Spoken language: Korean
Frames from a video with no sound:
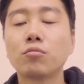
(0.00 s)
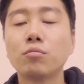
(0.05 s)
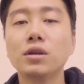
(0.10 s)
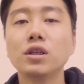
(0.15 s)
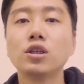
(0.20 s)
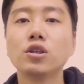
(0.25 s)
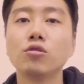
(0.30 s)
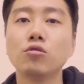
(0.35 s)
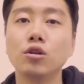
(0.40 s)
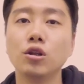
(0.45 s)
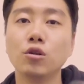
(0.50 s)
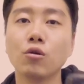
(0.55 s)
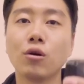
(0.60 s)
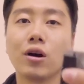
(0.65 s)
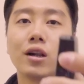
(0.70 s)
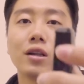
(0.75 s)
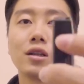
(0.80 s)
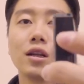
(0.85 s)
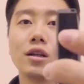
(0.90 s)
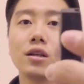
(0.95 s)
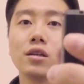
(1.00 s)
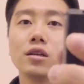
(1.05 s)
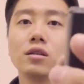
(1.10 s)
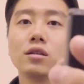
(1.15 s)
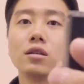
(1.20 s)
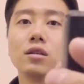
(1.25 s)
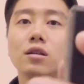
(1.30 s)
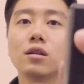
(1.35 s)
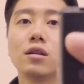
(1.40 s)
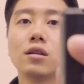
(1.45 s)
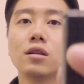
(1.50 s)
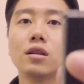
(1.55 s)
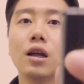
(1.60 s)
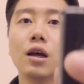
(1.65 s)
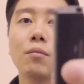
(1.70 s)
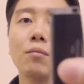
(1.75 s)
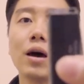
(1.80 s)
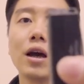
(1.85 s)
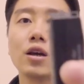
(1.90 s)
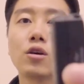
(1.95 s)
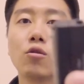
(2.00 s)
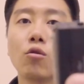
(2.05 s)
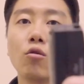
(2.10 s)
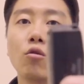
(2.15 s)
PC로 이동할 때는 네, 마이크로